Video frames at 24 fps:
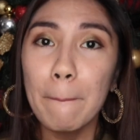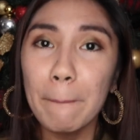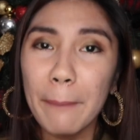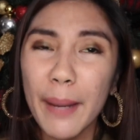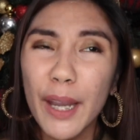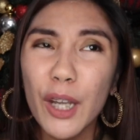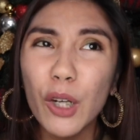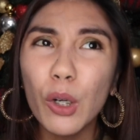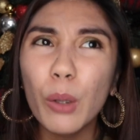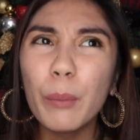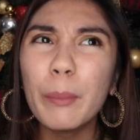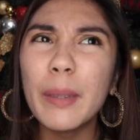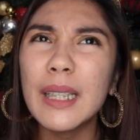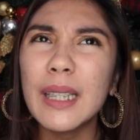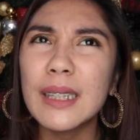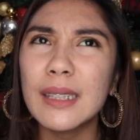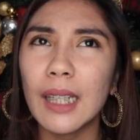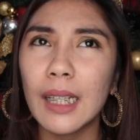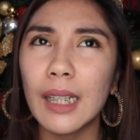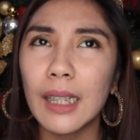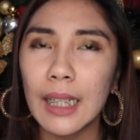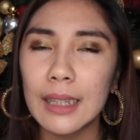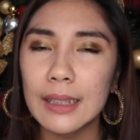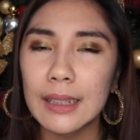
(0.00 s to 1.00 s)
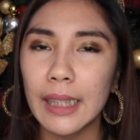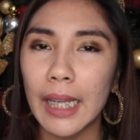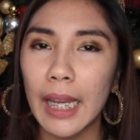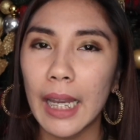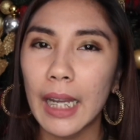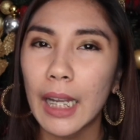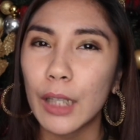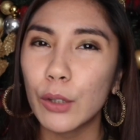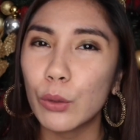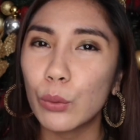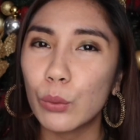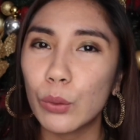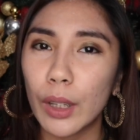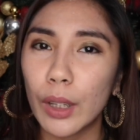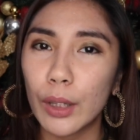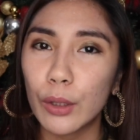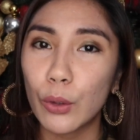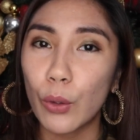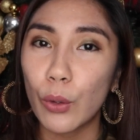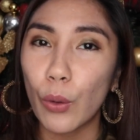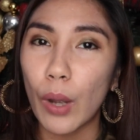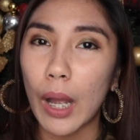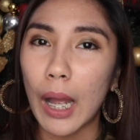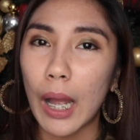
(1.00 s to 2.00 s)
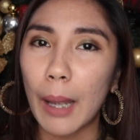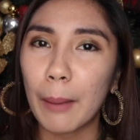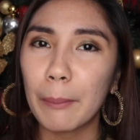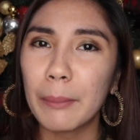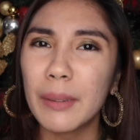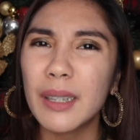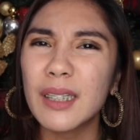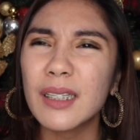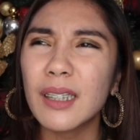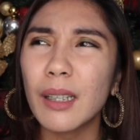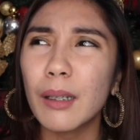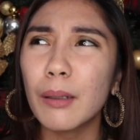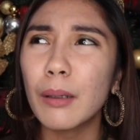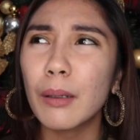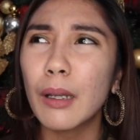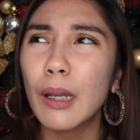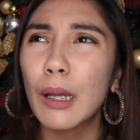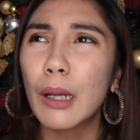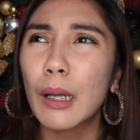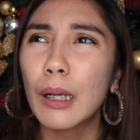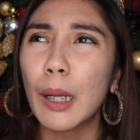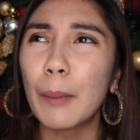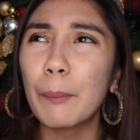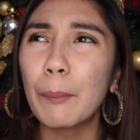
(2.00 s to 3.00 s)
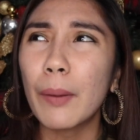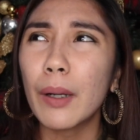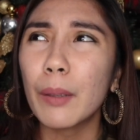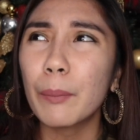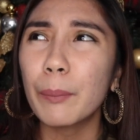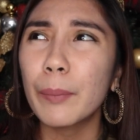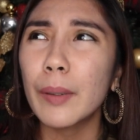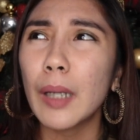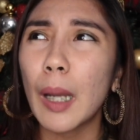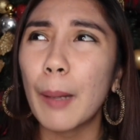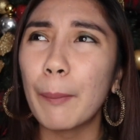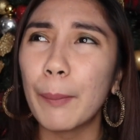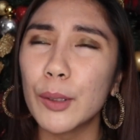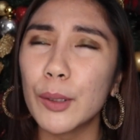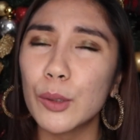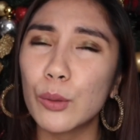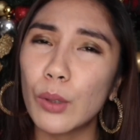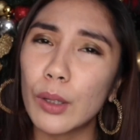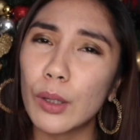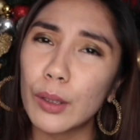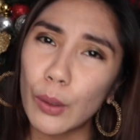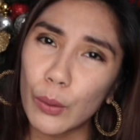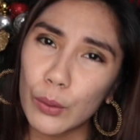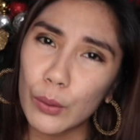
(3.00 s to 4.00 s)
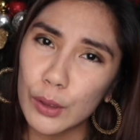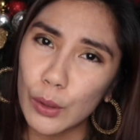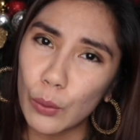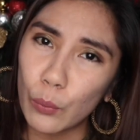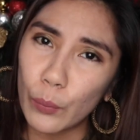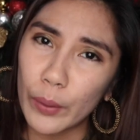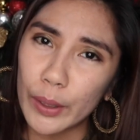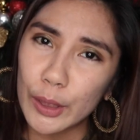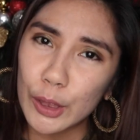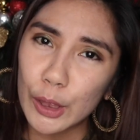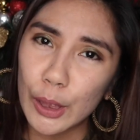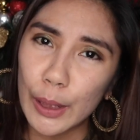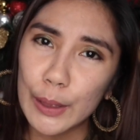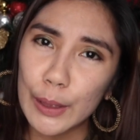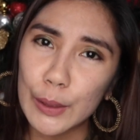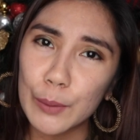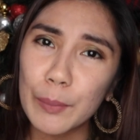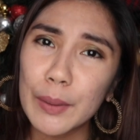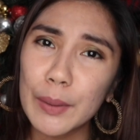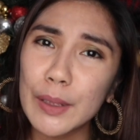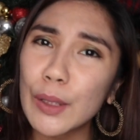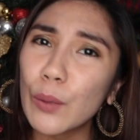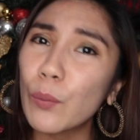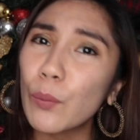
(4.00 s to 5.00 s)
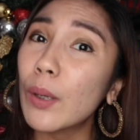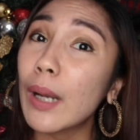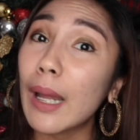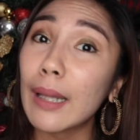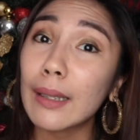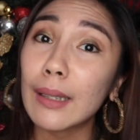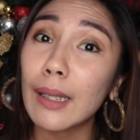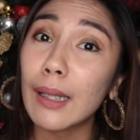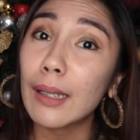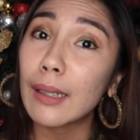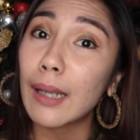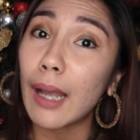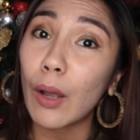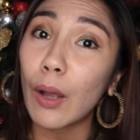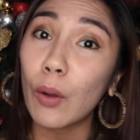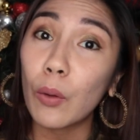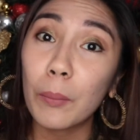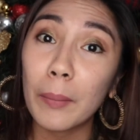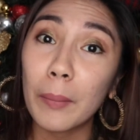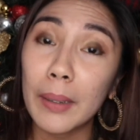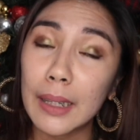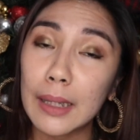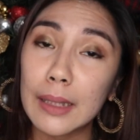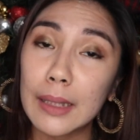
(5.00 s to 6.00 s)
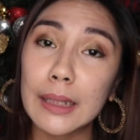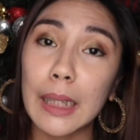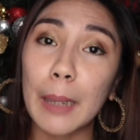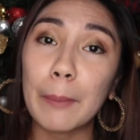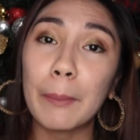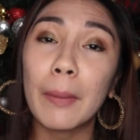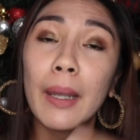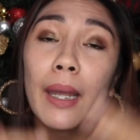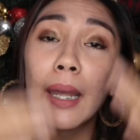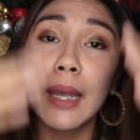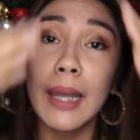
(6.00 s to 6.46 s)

Pero minsan kasi, katulad ko ha, minsan kapag pinapasulat ako sa wishlist, minsan wala talaga akong maisip.